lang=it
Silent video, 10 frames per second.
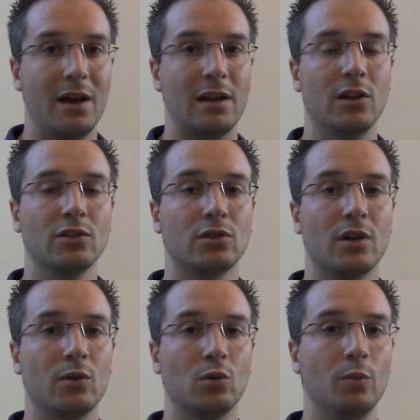Ah, il nostro
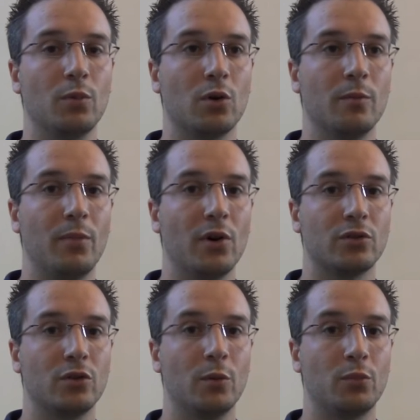è un gruppo composto